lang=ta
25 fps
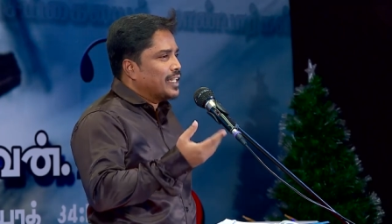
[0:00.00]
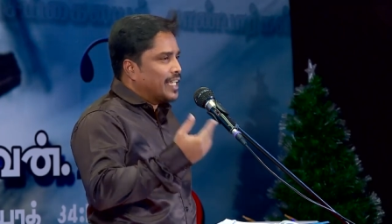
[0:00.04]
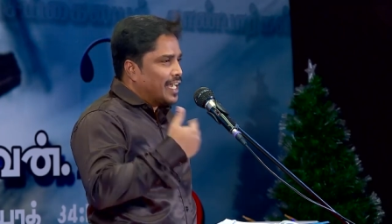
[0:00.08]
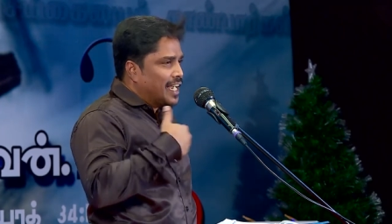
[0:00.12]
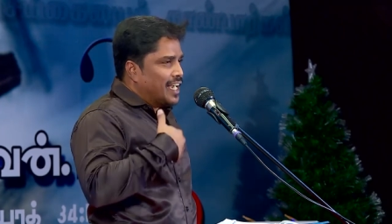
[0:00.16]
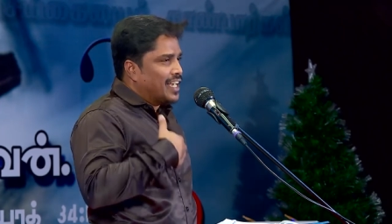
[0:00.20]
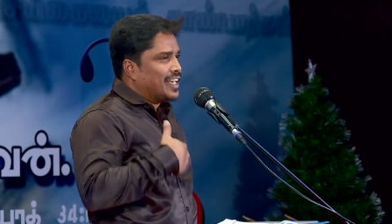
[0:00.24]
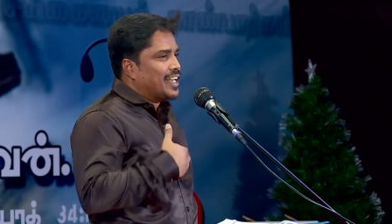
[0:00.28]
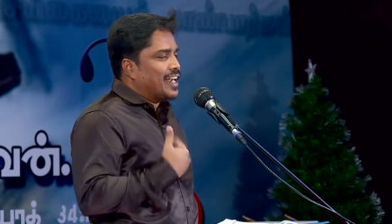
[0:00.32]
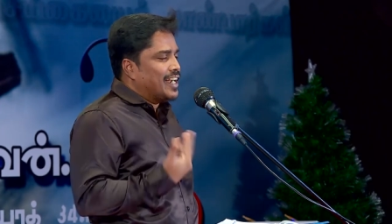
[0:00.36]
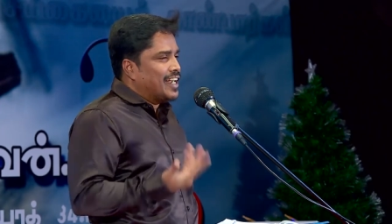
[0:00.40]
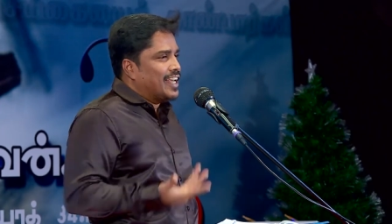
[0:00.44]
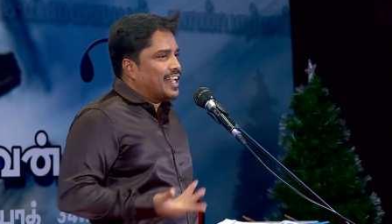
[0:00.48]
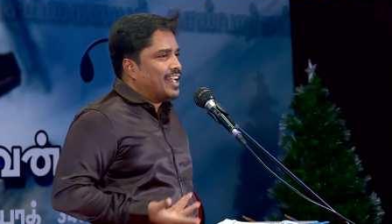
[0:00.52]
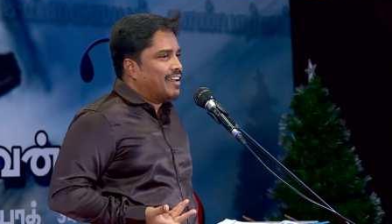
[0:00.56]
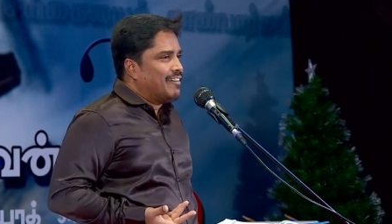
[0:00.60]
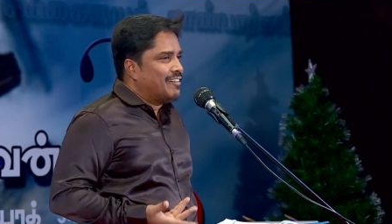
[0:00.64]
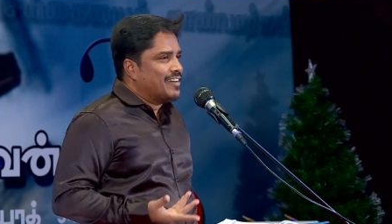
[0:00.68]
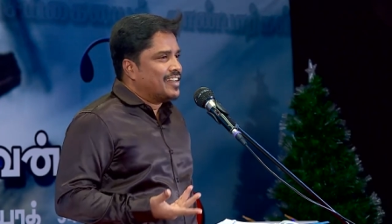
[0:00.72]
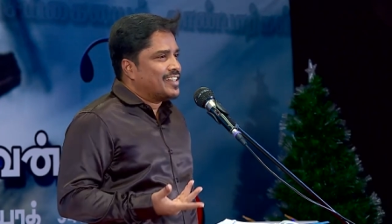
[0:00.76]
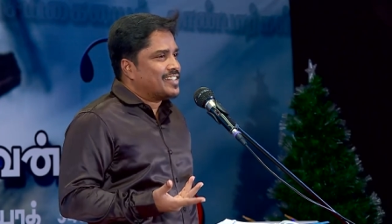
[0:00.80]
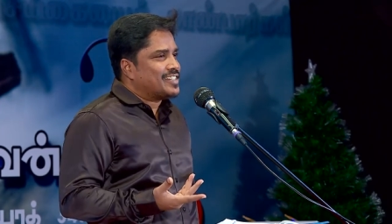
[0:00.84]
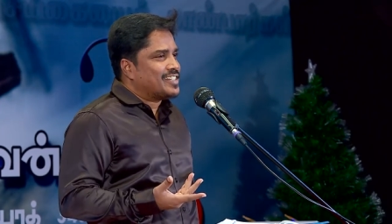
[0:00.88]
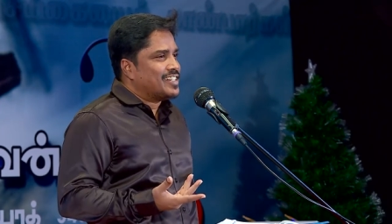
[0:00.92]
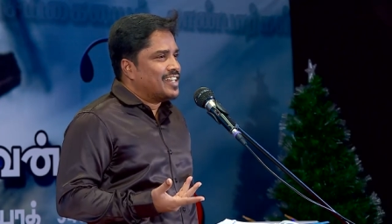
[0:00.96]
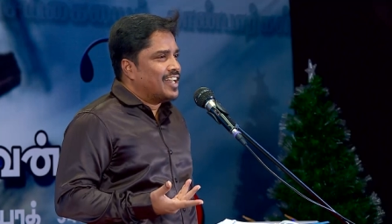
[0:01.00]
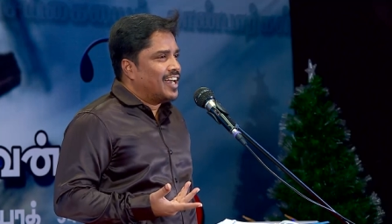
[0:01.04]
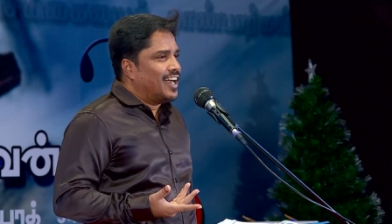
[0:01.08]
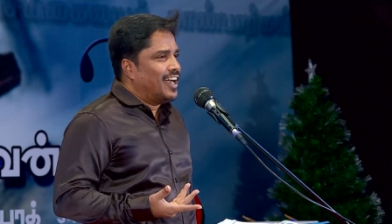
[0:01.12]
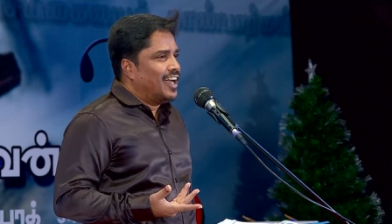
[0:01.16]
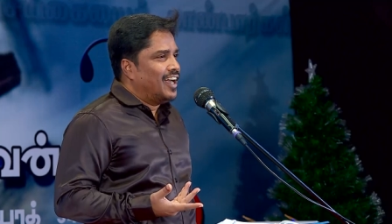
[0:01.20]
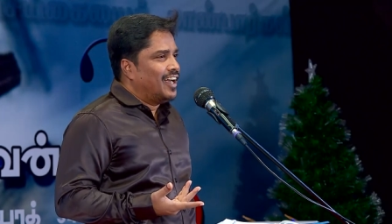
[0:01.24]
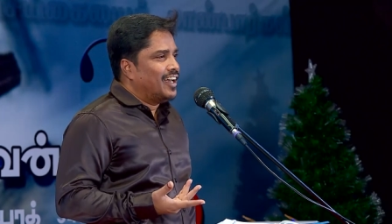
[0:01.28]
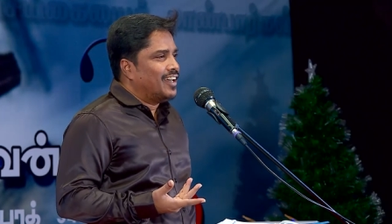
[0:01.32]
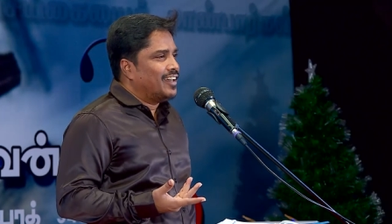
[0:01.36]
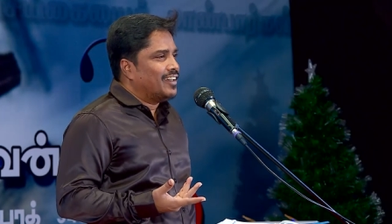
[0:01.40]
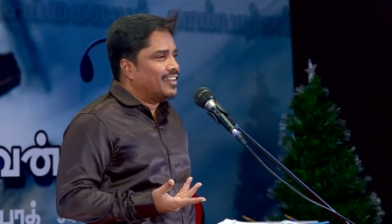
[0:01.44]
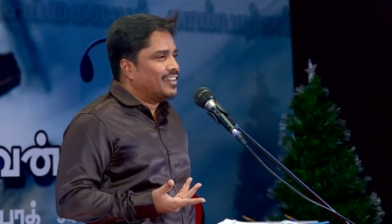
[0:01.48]
என்கிட்ட நிறைவேறிச்சுன்னா
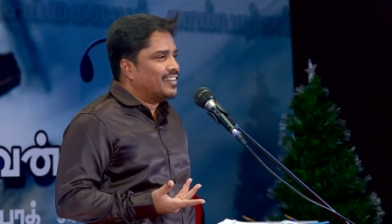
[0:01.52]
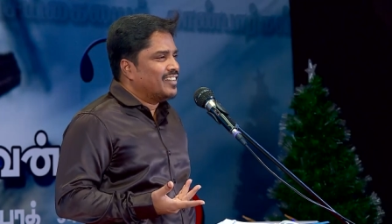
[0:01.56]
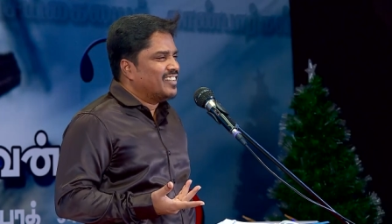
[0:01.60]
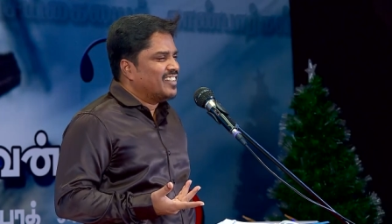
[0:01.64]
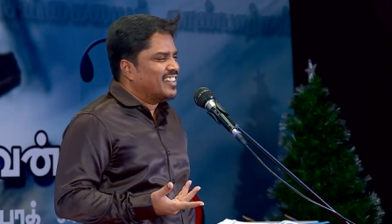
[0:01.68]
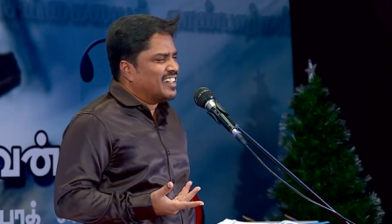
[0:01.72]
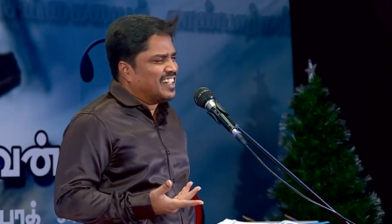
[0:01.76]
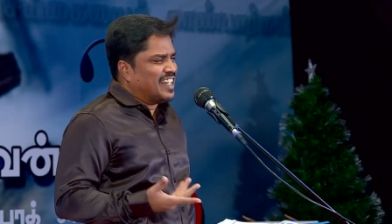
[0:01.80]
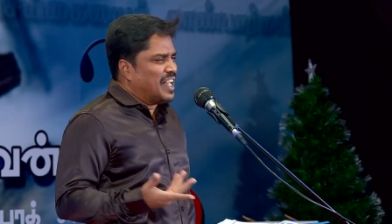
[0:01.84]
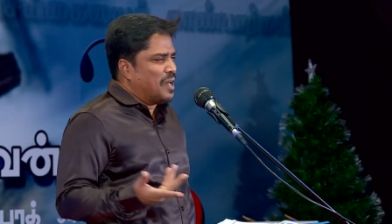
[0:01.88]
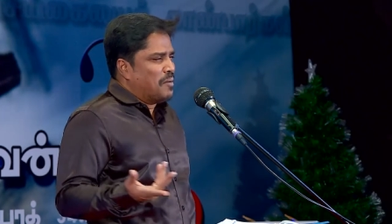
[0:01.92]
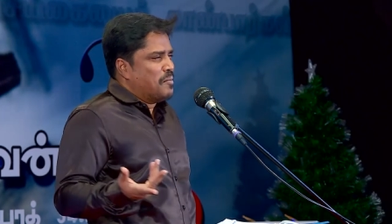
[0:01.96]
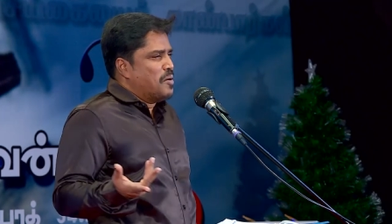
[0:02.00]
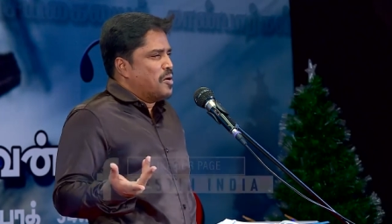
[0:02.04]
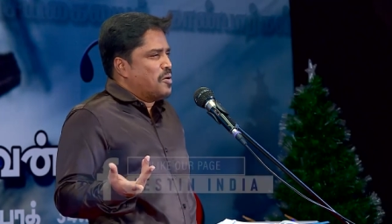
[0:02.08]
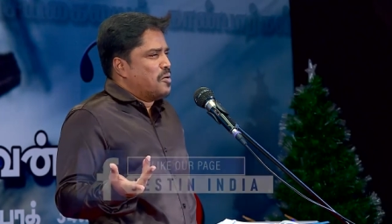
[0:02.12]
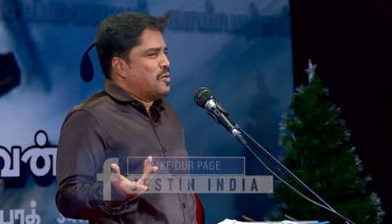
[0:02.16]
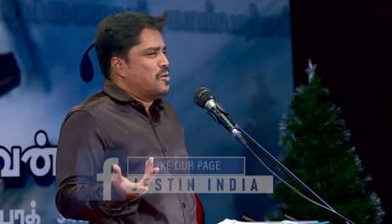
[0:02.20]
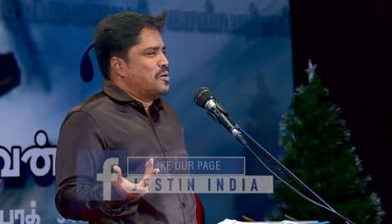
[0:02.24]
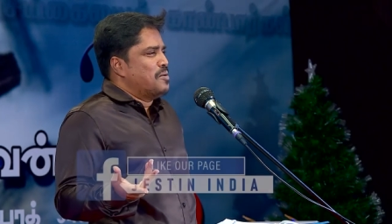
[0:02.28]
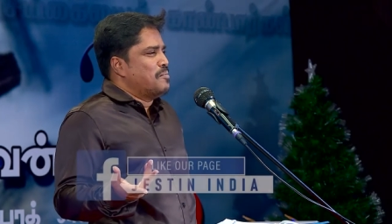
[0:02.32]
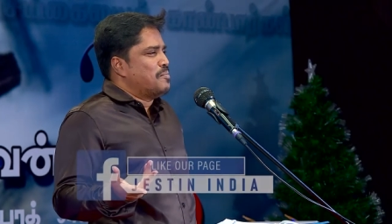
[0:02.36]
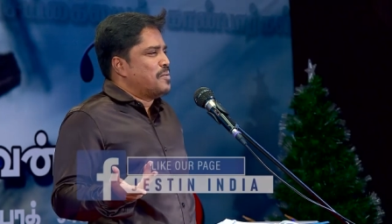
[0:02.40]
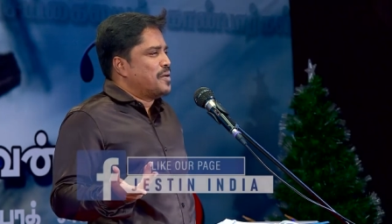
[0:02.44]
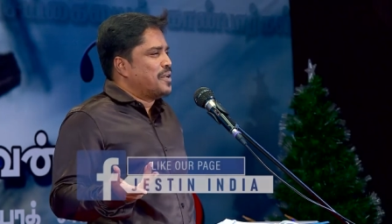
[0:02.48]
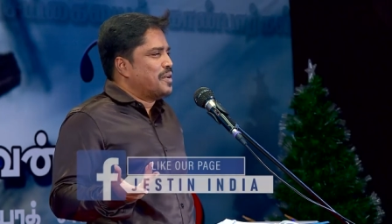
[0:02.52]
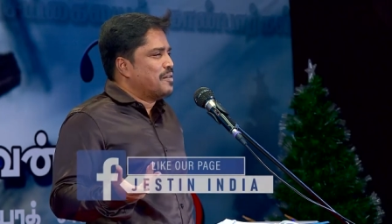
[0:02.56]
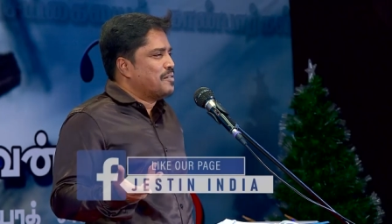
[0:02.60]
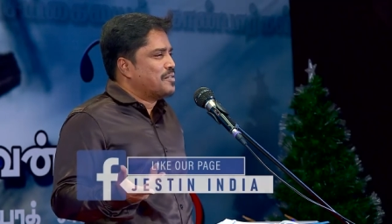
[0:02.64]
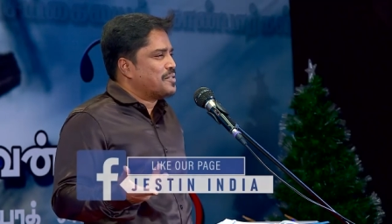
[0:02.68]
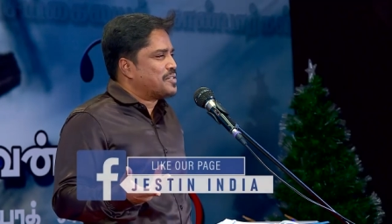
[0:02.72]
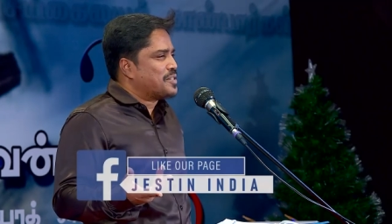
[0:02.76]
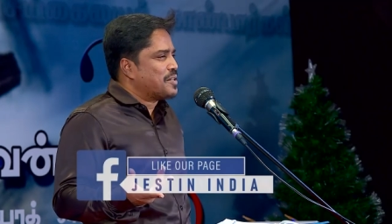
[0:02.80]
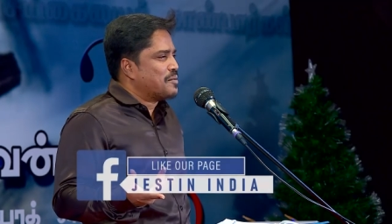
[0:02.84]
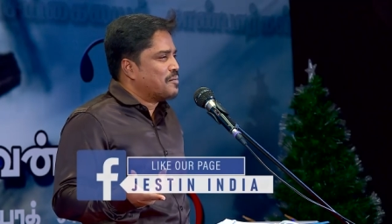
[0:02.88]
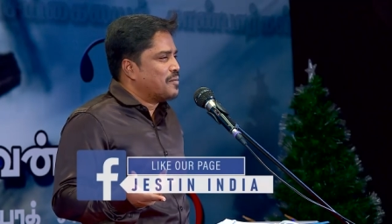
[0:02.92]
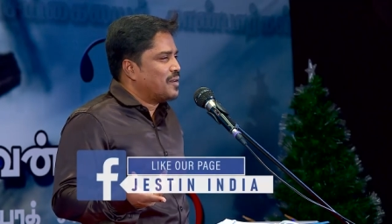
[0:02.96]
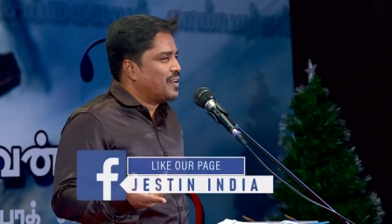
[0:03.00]
நமக்கு ஒன்றும் பெரிய
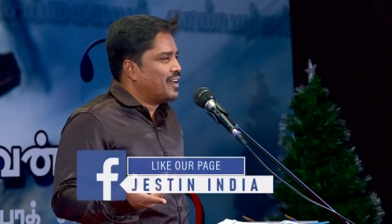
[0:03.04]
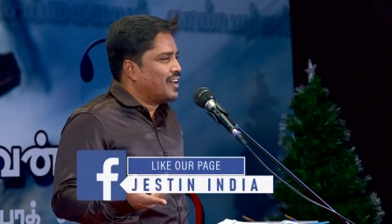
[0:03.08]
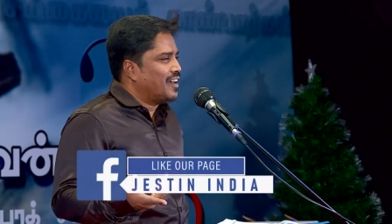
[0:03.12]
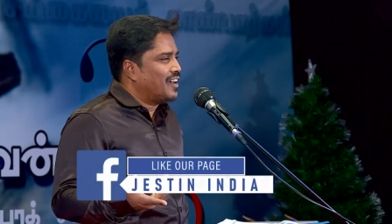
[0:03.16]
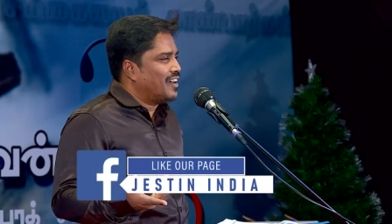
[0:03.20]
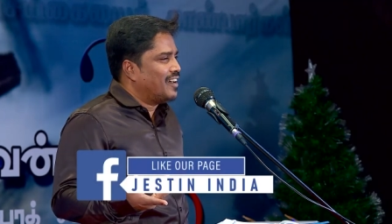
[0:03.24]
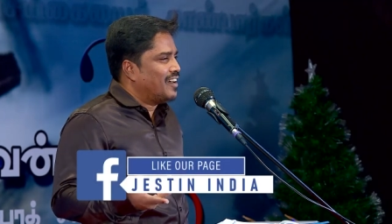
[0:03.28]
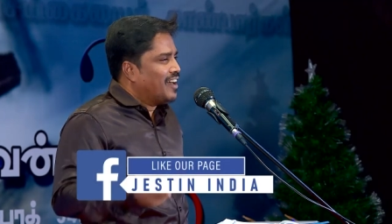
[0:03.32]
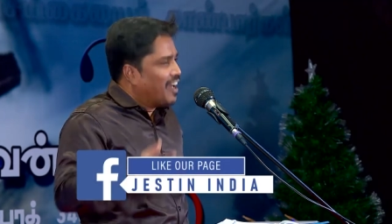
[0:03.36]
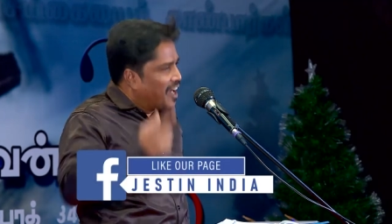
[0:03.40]
விஷயம் இல்லையா